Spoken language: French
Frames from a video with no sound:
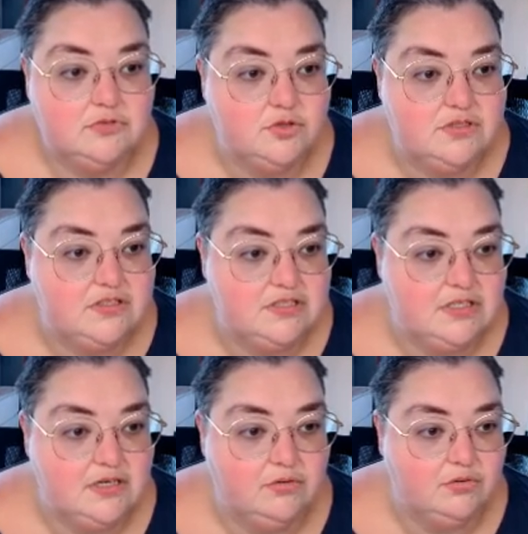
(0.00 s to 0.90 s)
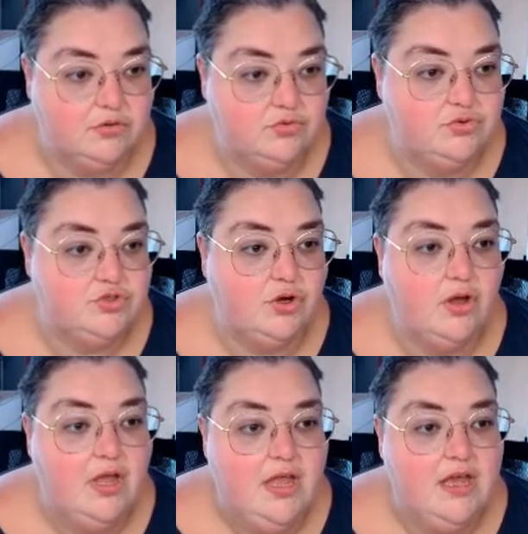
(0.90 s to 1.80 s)
de styles en tout
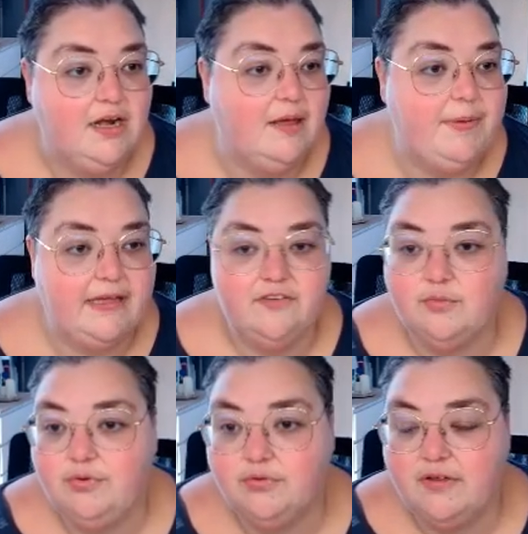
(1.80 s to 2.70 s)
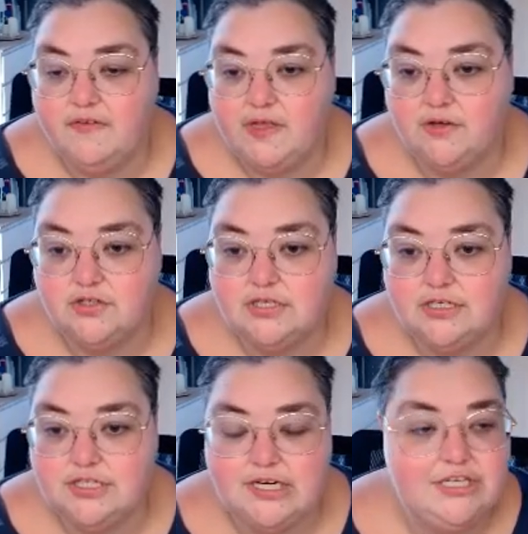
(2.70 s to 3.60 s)
genre. Là, par exemple, on avait euh,
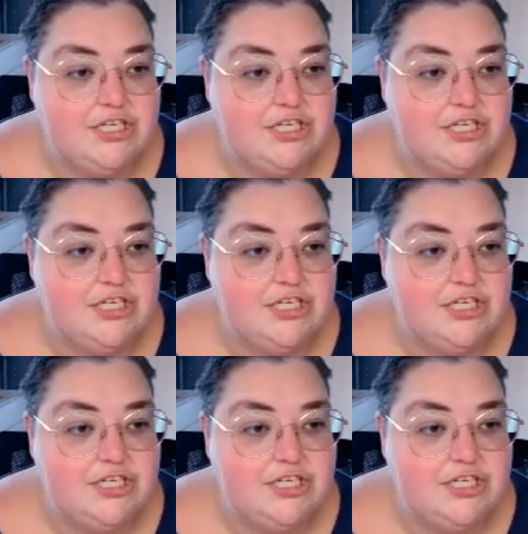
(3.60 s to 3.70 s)
Shine, Shine,